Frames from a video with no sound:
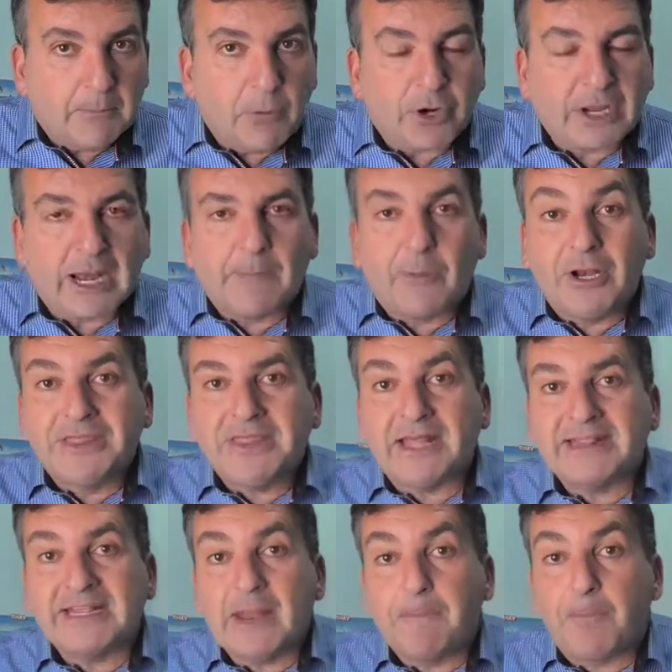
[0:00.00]
porque la
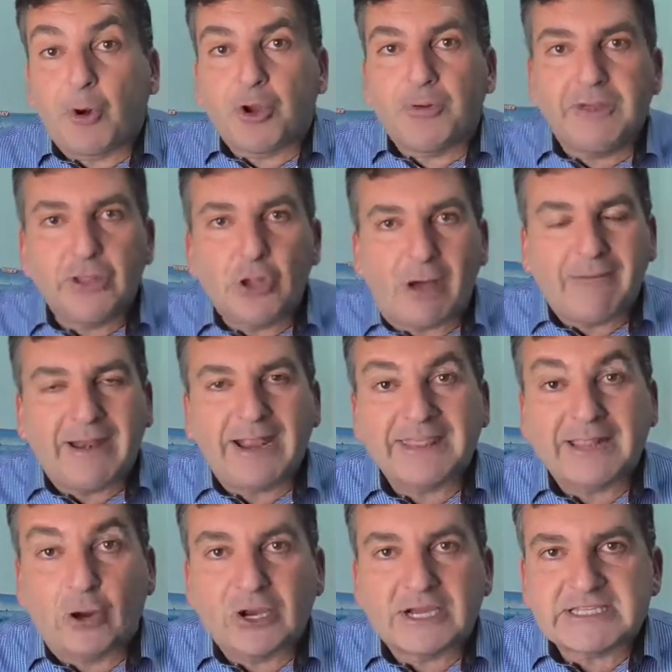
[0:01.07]
policía tiene prohibido hablar
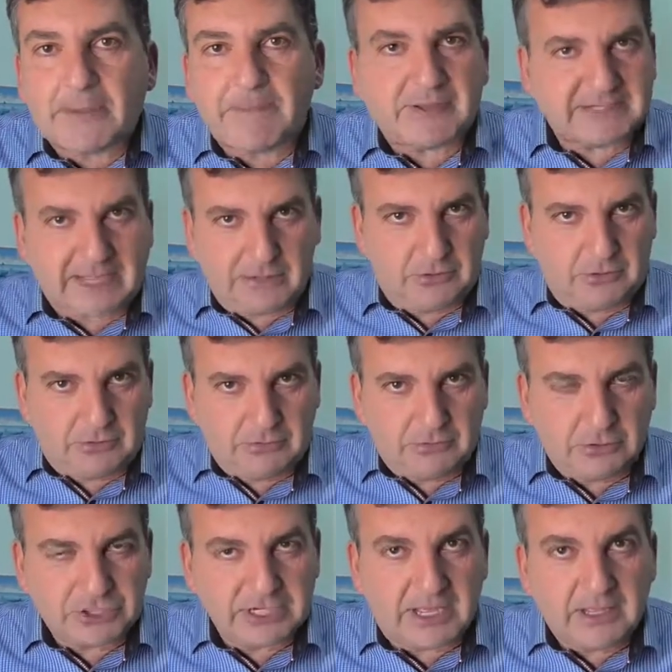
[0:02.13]
de lo que está pasando.
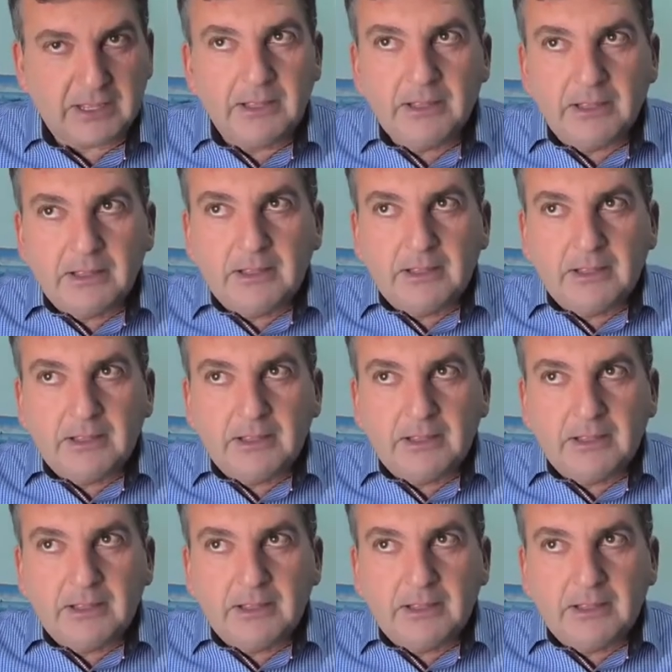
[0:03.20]
O sea,